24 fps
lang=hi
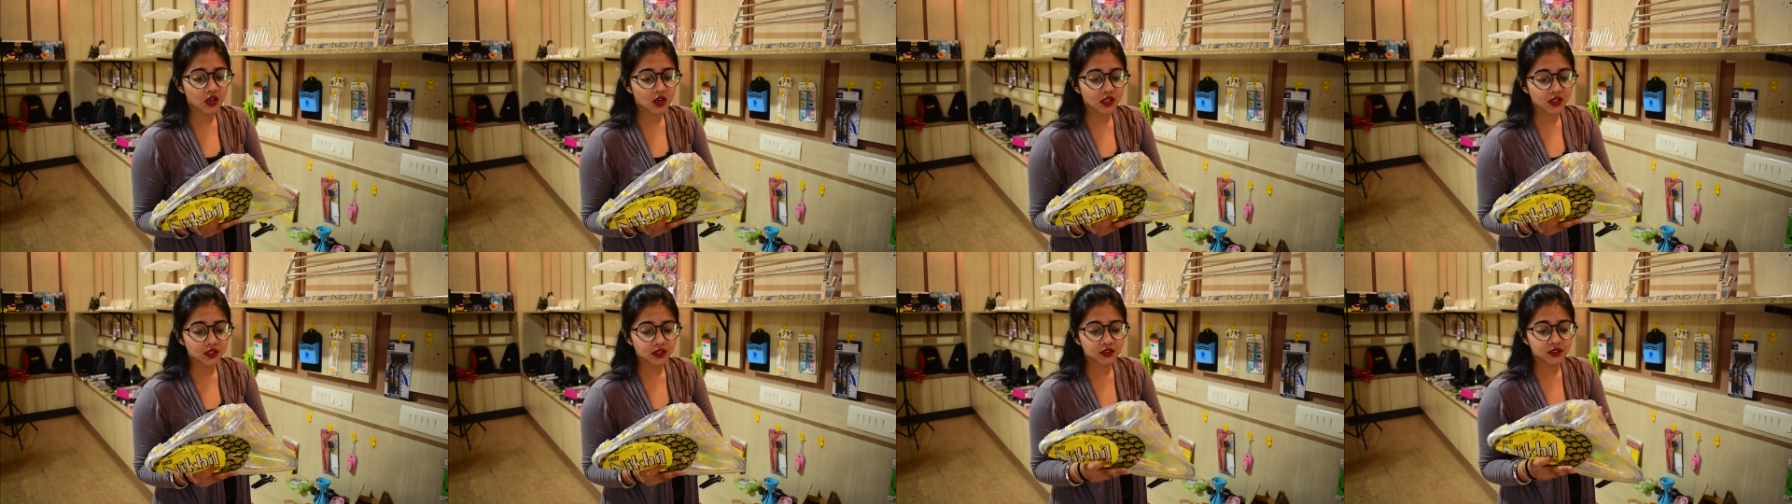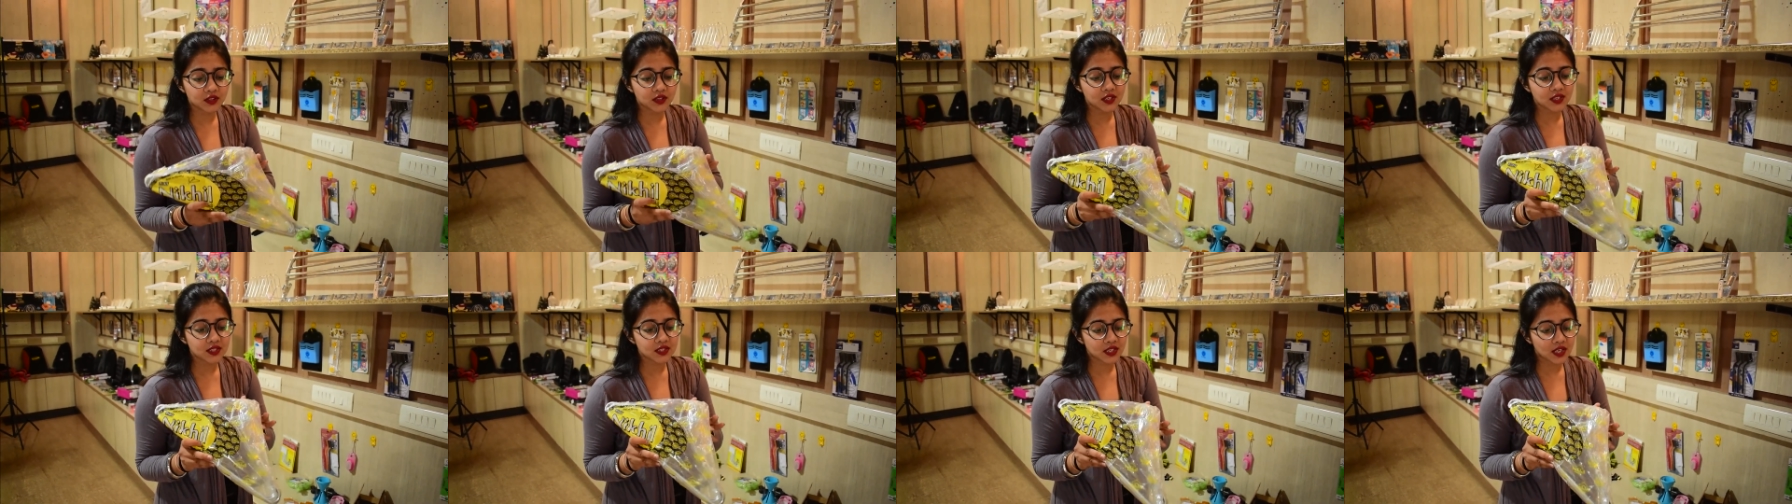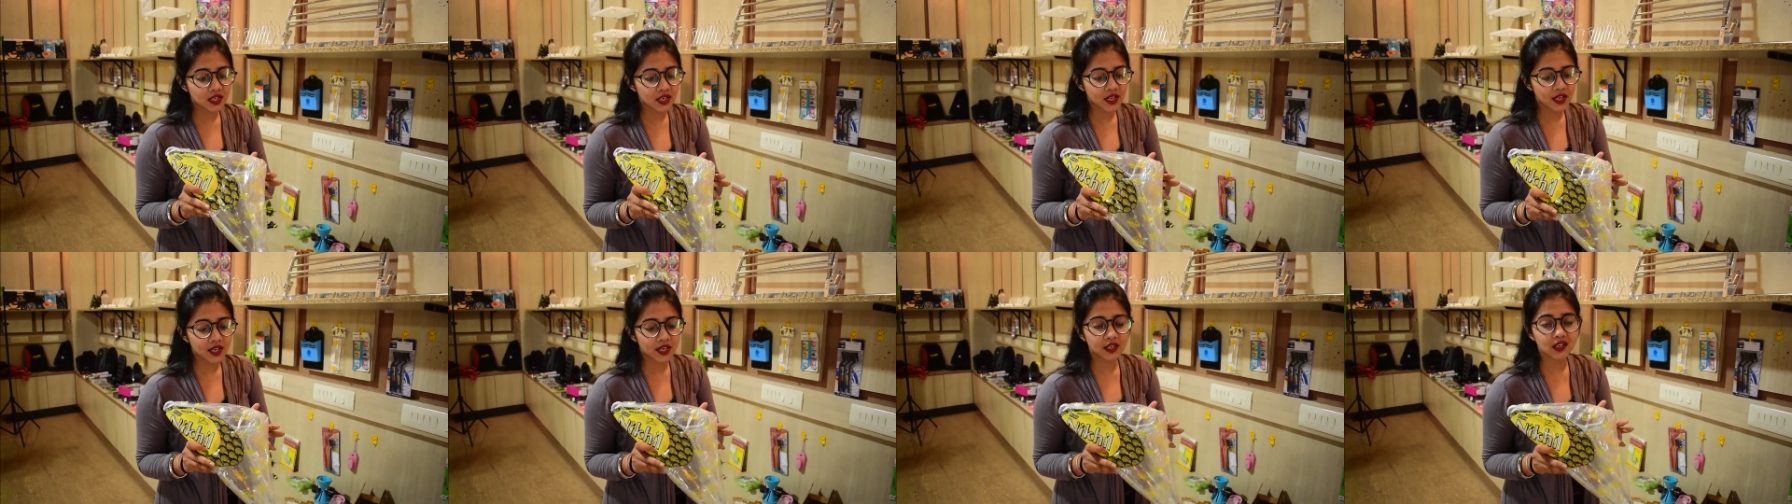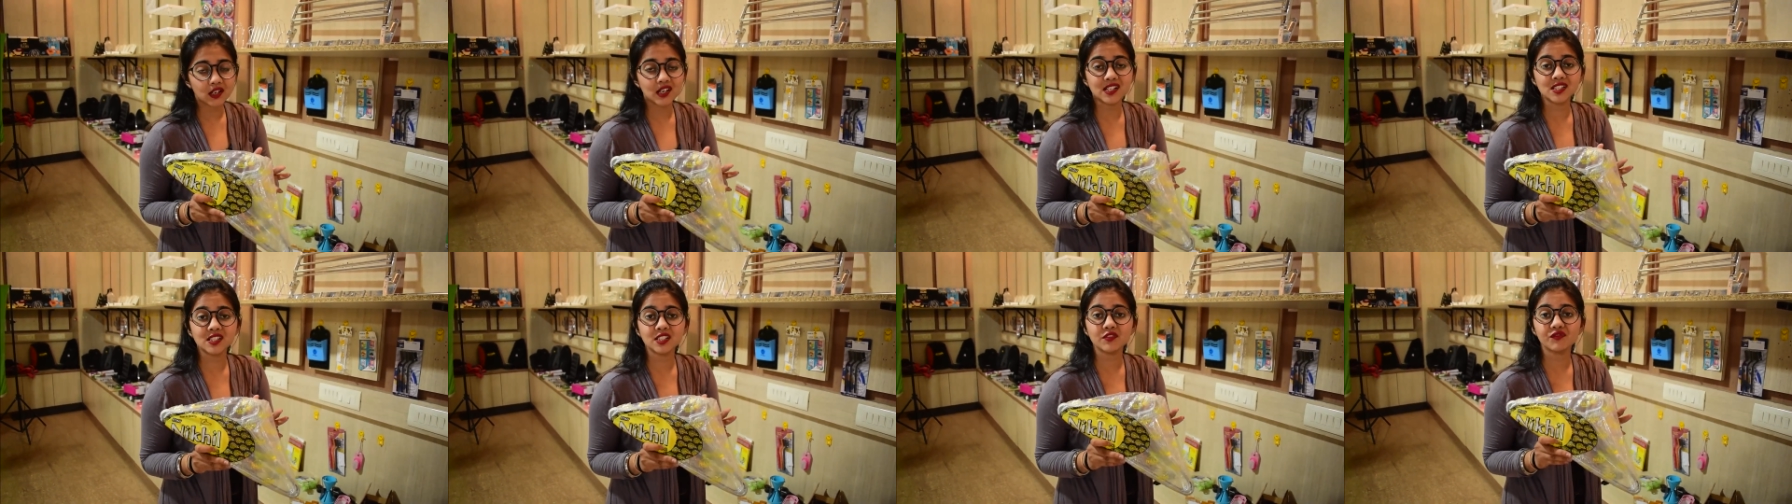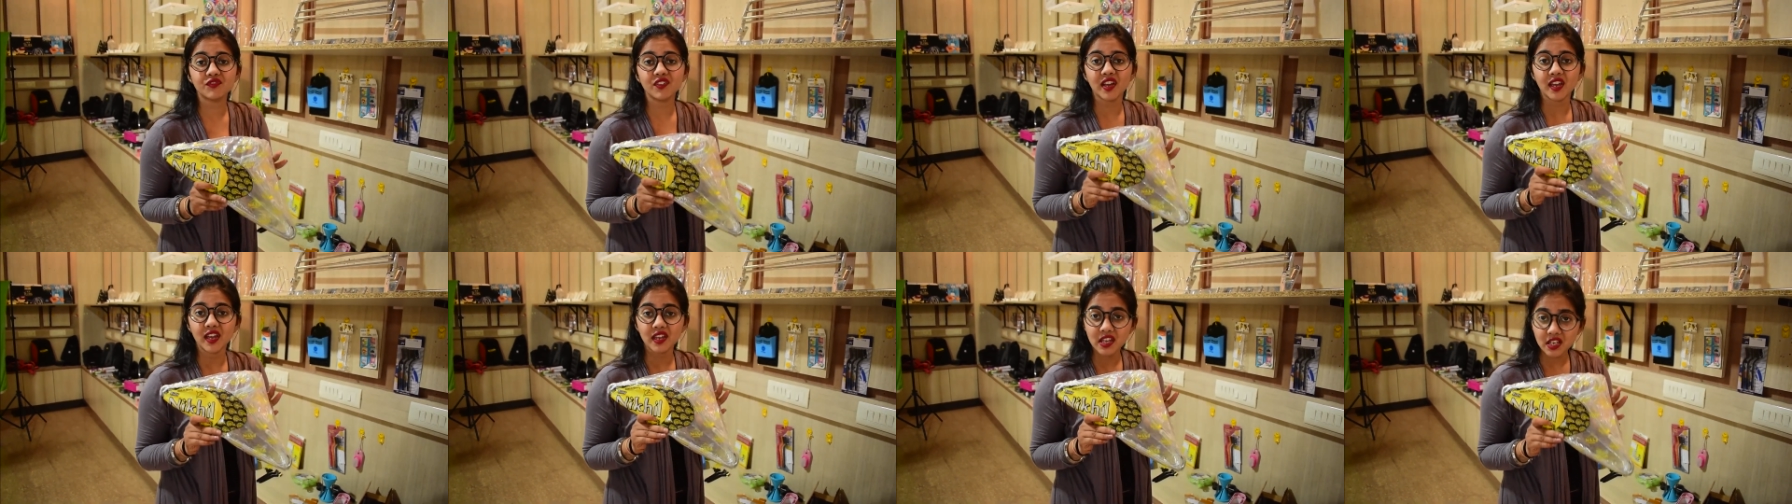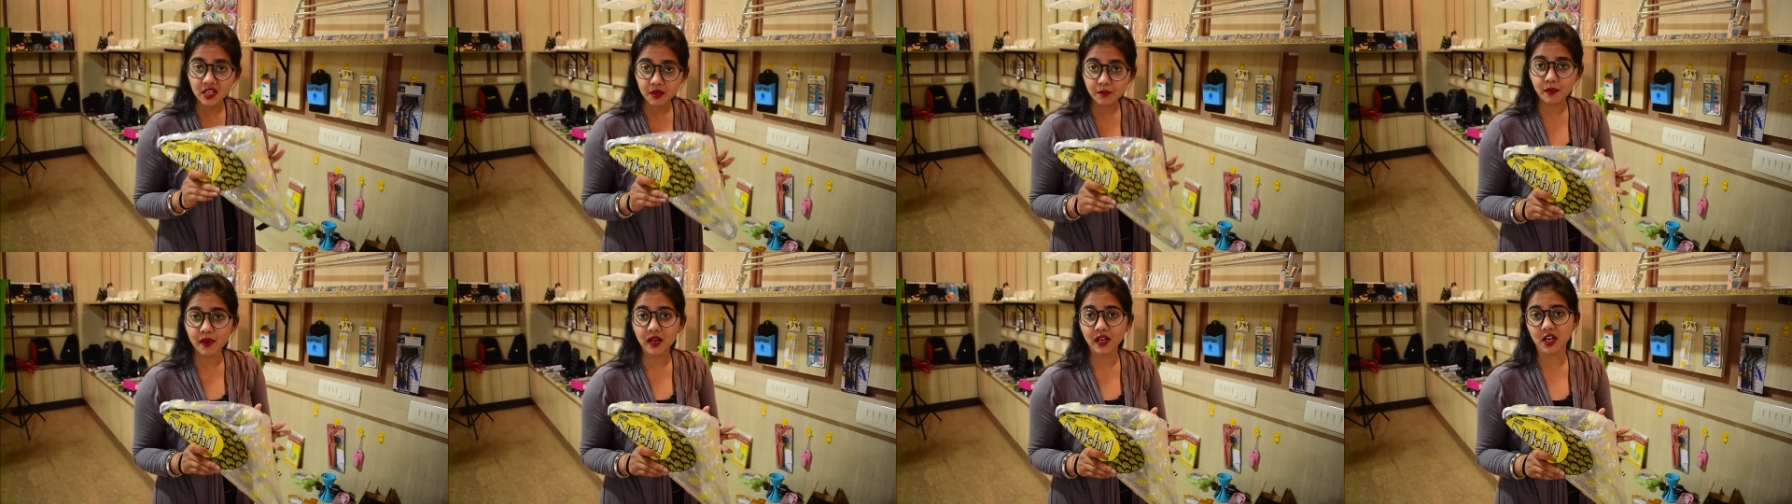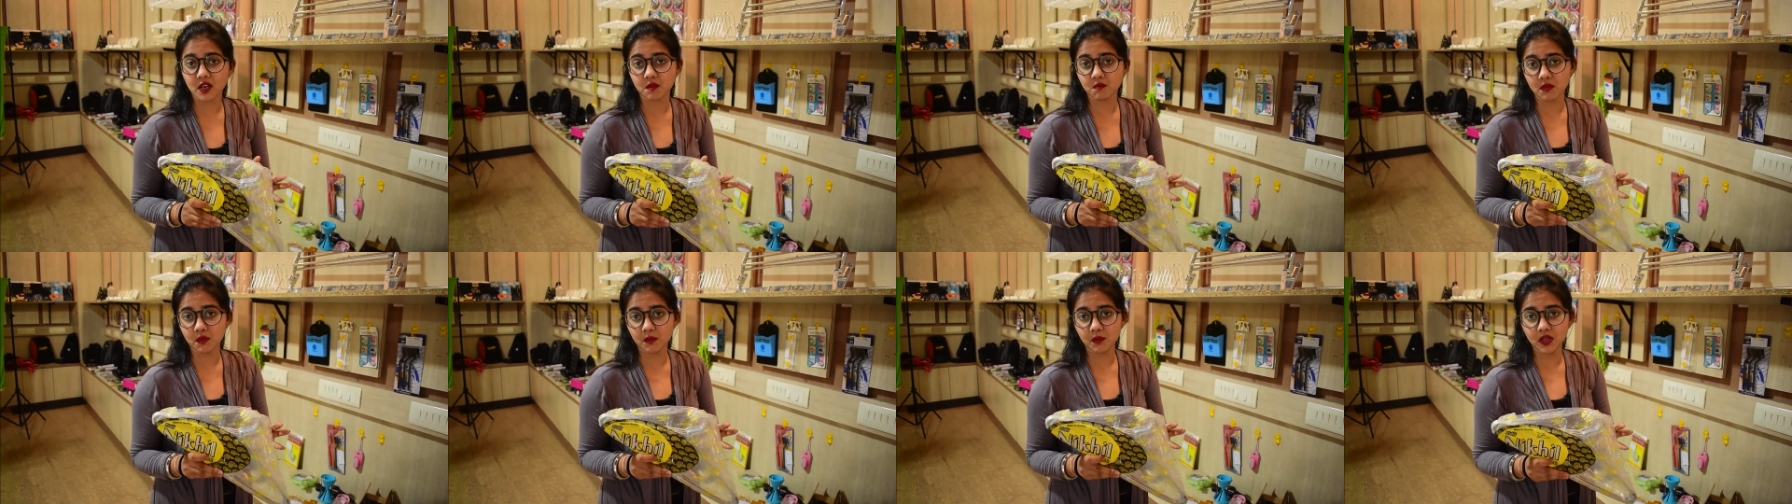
कितने सारे हैंगर सिर्फ एक पैकेट में